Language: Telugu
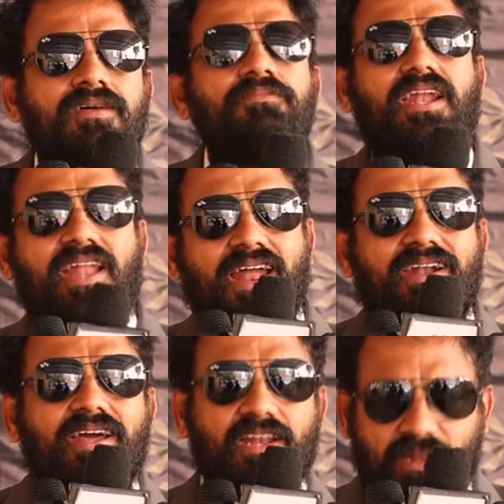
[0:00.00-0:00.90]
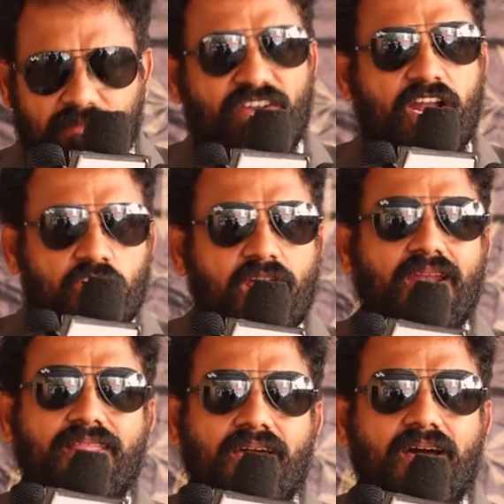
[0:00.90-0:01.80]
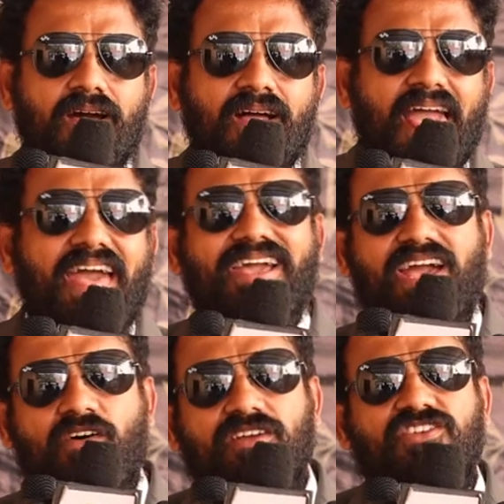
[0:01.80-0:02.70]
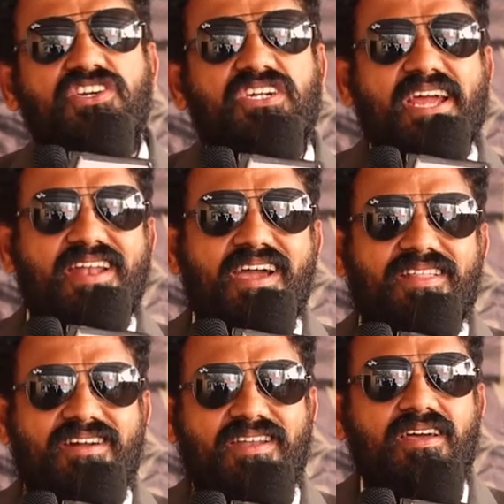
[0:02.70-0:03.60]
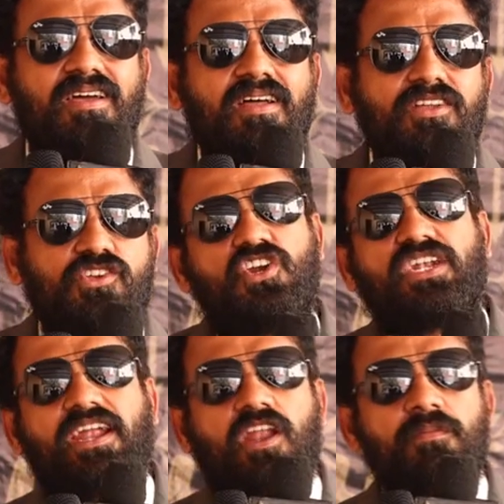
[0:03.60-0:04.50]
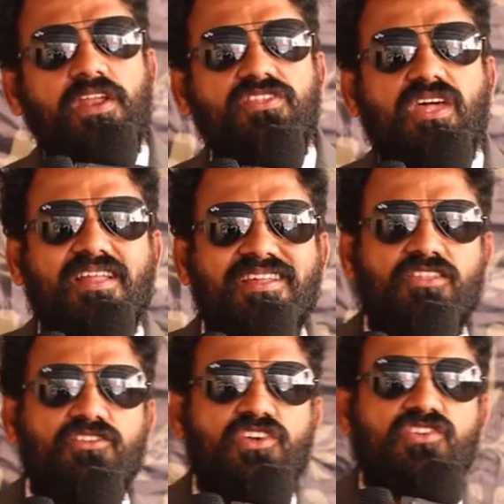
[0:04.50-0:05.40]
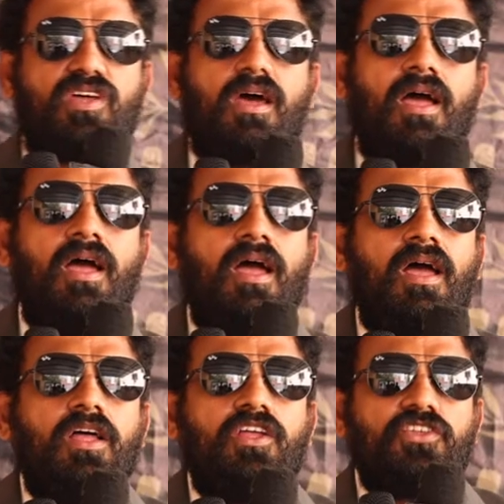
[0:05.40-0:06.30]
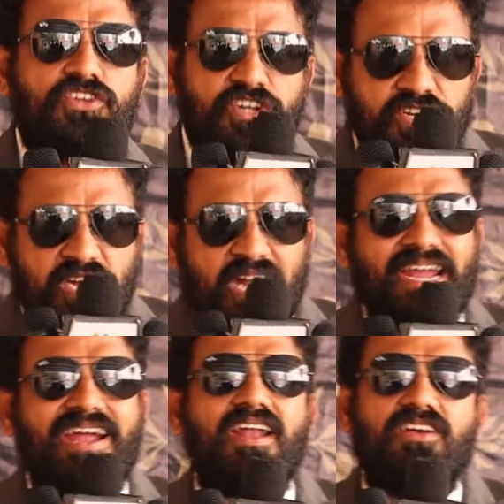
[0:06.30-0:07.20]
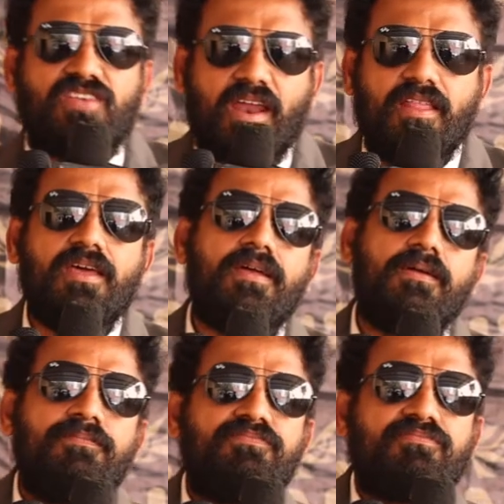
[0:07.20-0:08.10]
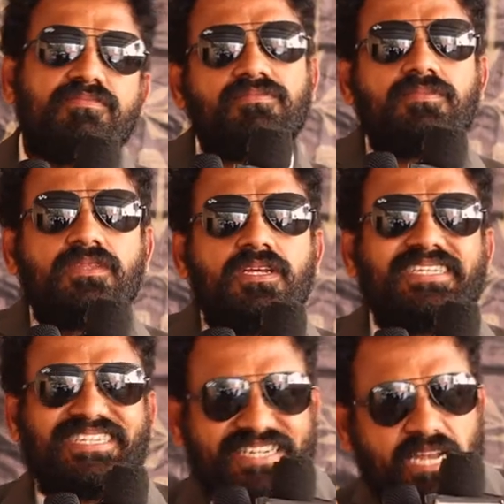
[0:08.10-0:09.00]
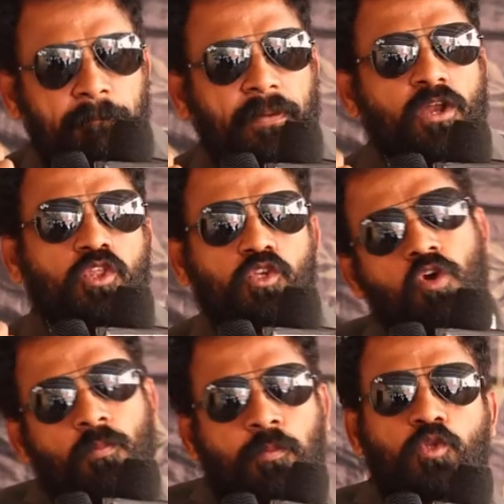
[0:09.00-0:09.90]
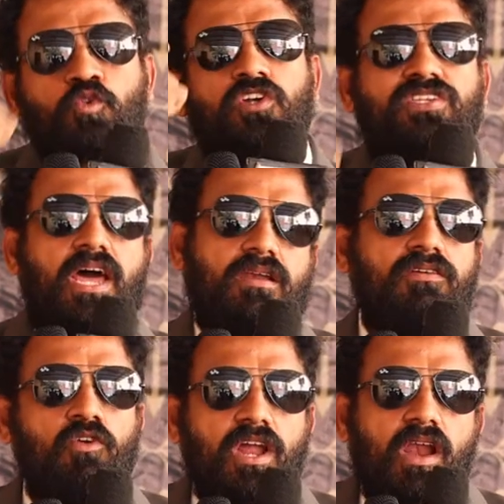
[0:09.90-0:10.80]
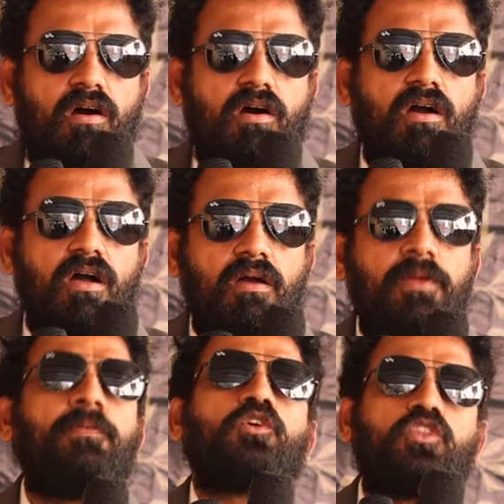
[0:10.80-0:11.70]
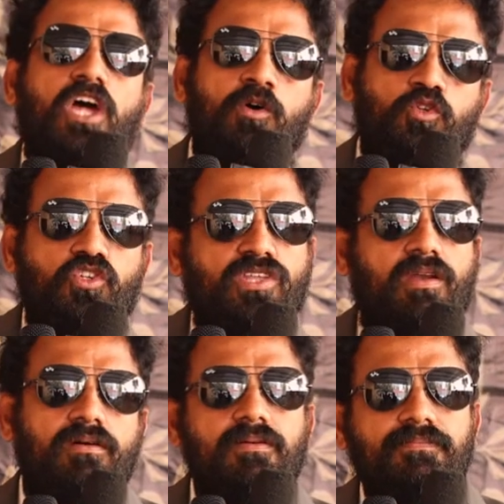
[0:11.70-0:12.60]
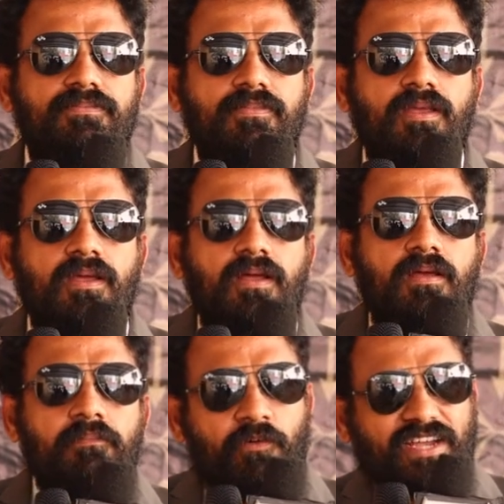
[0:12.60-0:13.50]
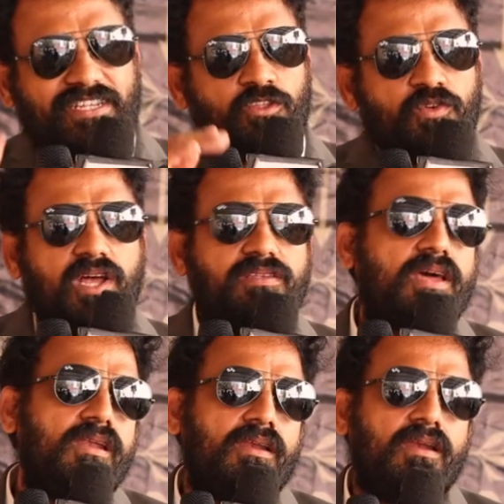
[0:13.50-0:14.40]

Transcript: మీరు అన్నారంట నిన్న వీళ్ళు అన్నారు నా దగ్గర ఏ కేవలం చిన్న టైట్లే కదండి చిన్న టైట్లకి మీరు ఇంత రాద్ధాంతం చేస్తారా చిన్న టైట్లా సార్ ఇదే చిన్న పిన్ను తీసుకొని పొడుచుకోండి సార్ గుండెల్లో మీరు బతుకుతారేమో చూస్తాను మీ వయసు ఎంత ఉంటా సార్